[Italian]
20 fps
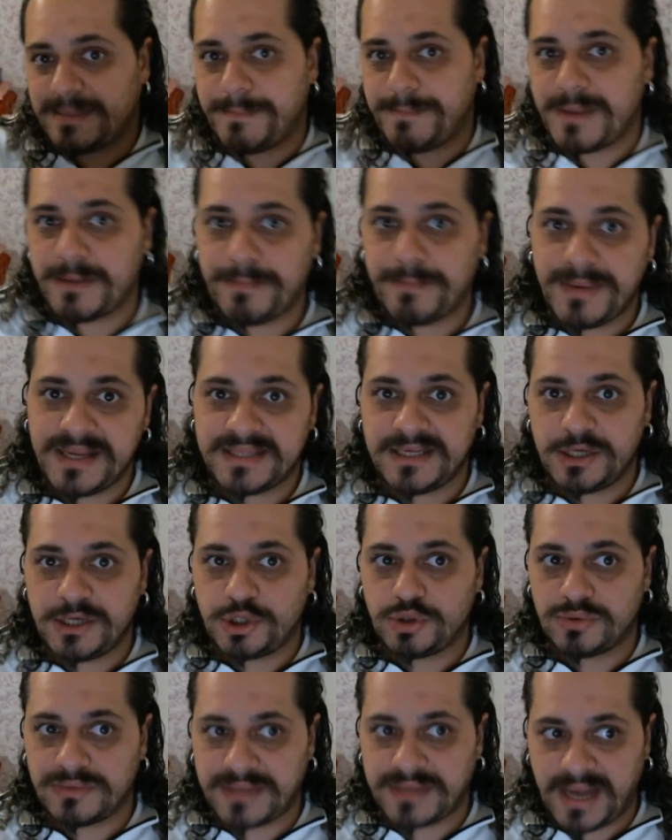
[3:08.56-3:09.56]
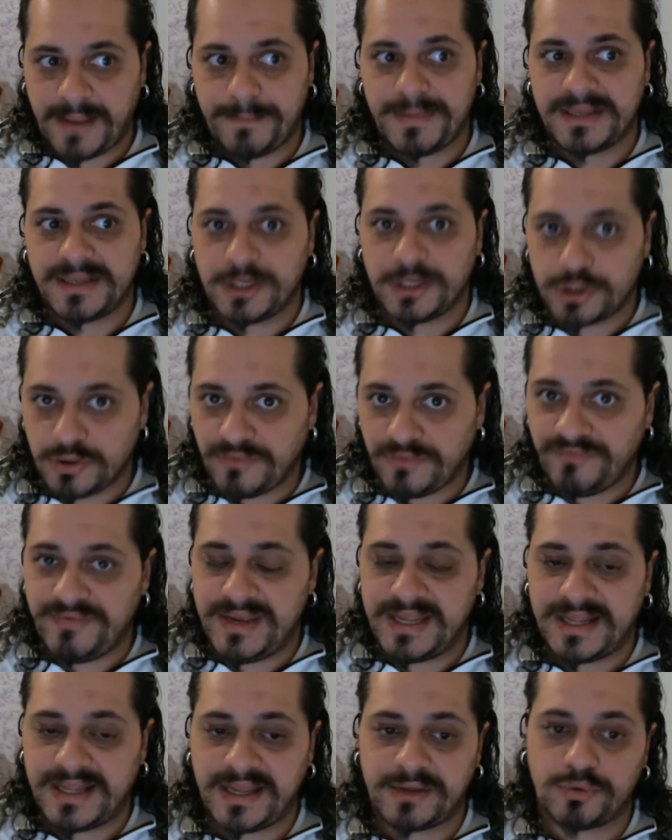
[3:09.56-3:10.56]
se per PlayStation 3 e PlayStation
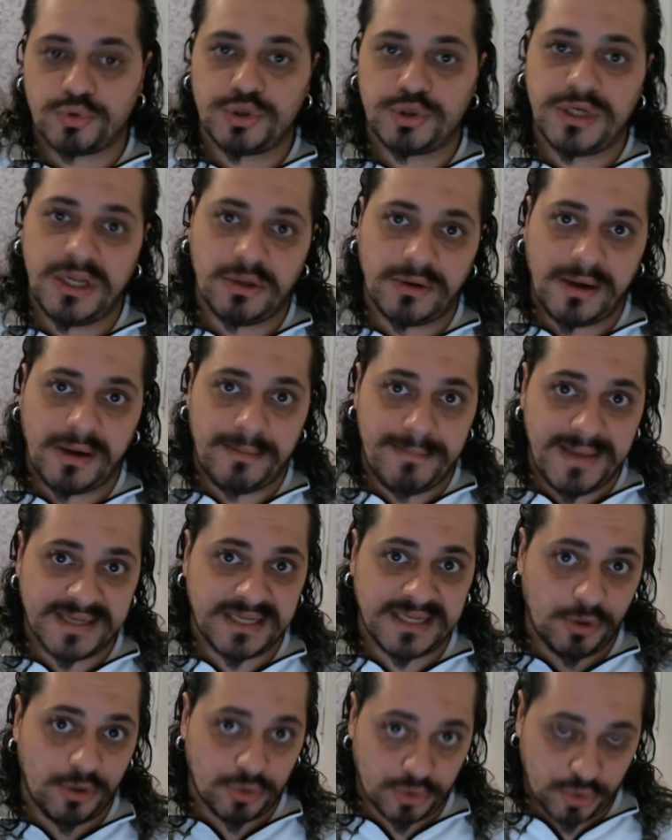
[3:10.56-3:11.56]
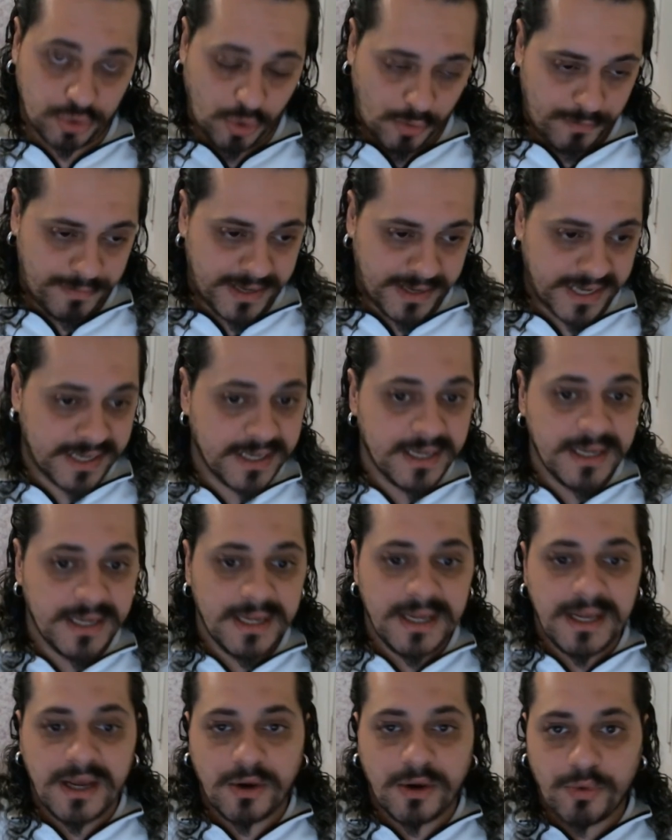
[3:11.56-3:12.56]
Vita è uscito nel mese di ottobre
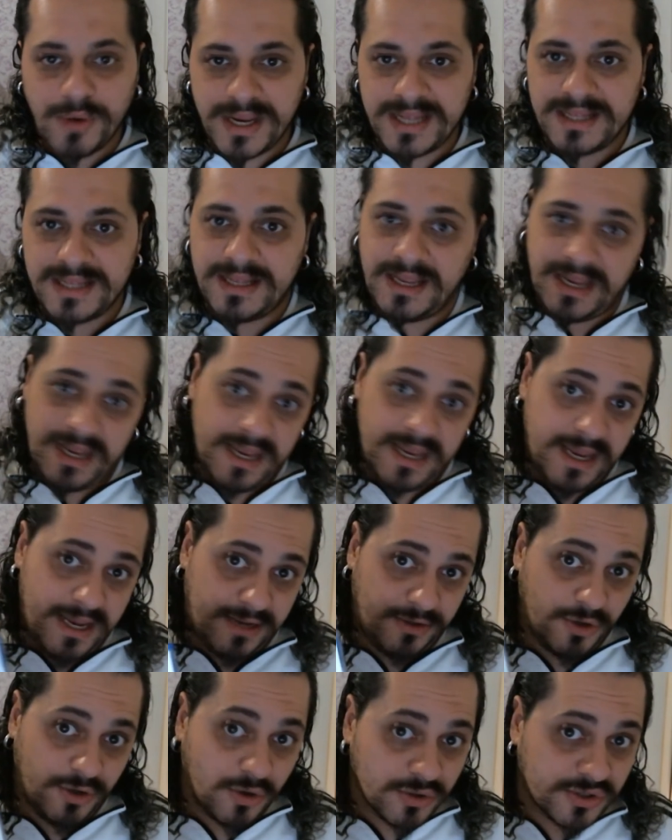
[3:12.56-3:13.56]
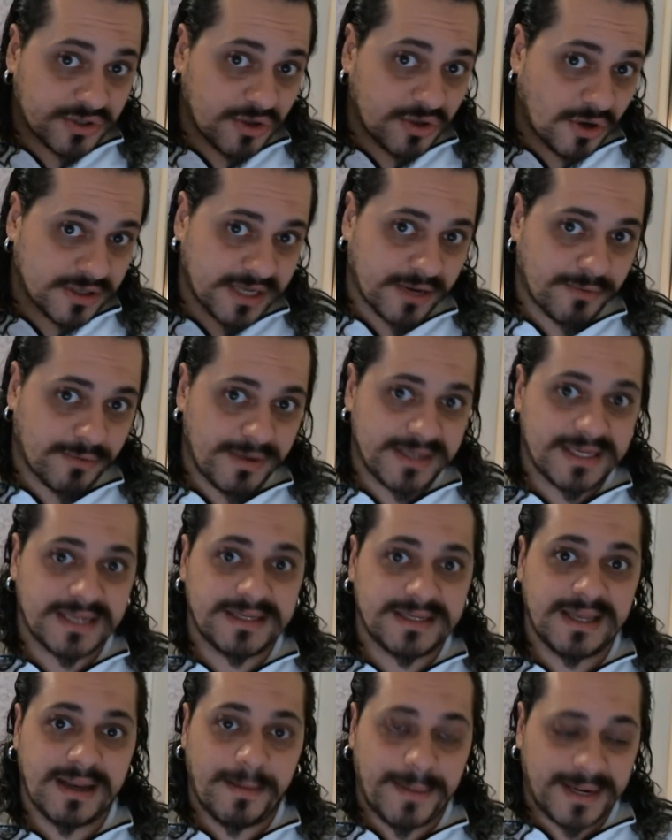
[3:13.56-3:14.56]
quindi non so se questa
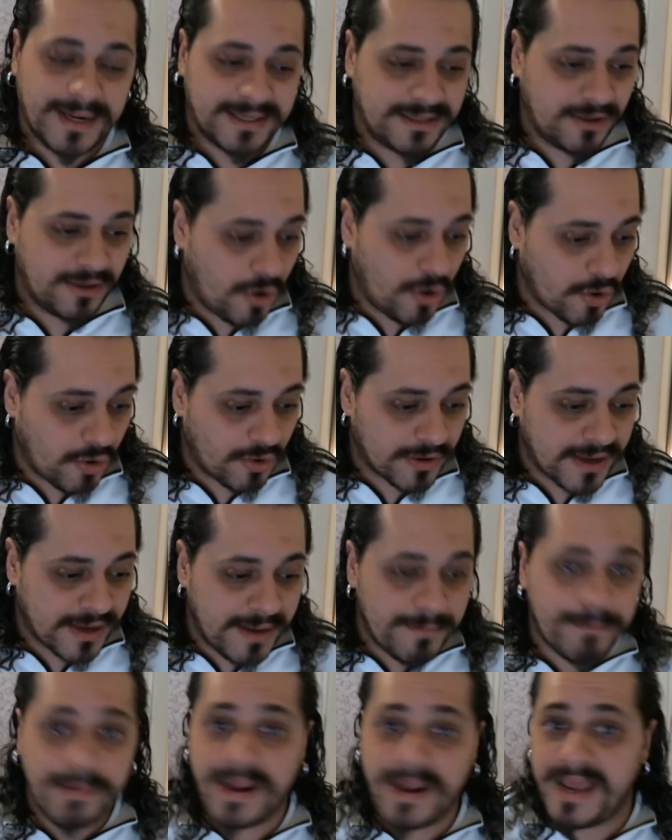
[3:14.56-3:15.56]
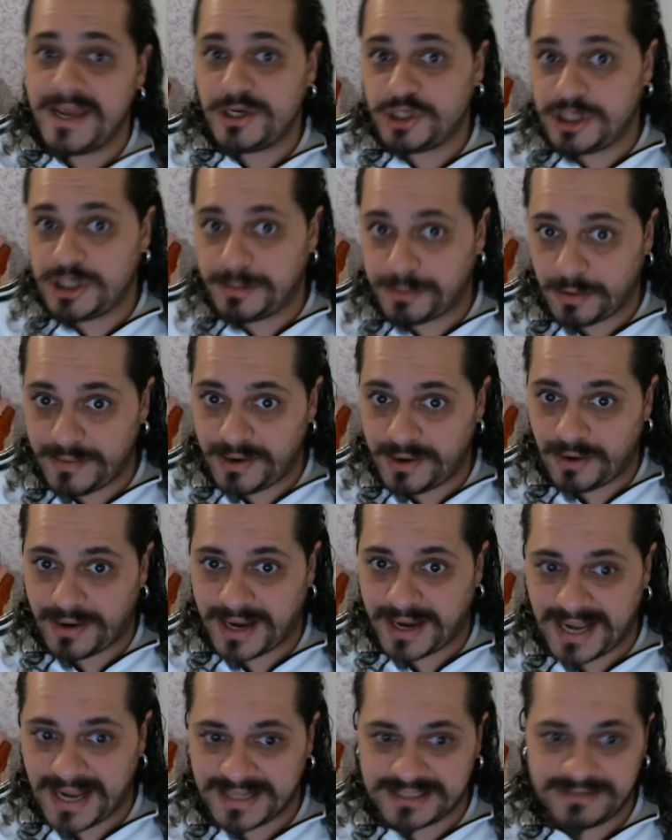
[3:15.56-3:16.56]
sera partirò con col gameplay ci proverò
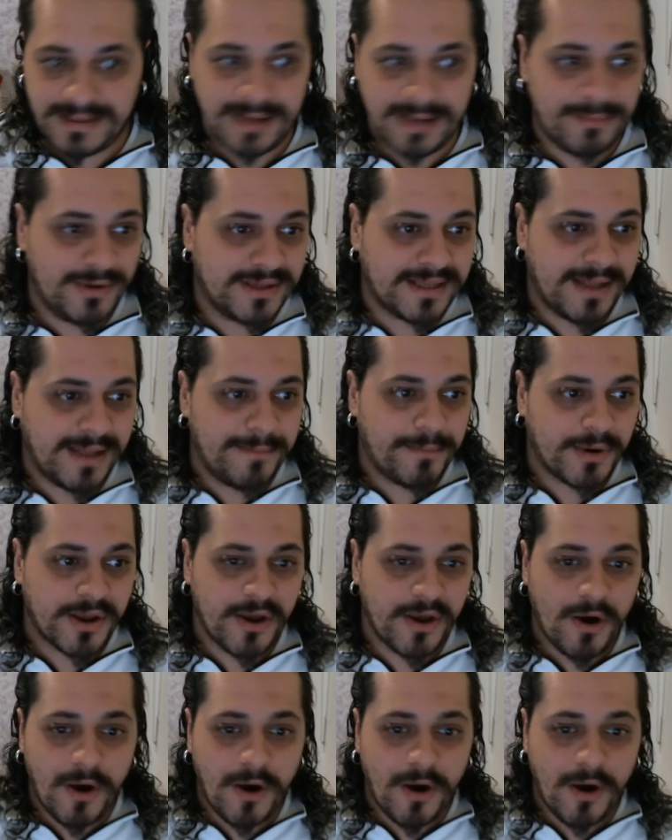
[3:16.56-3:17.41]
ragazzi vediamo il tempo che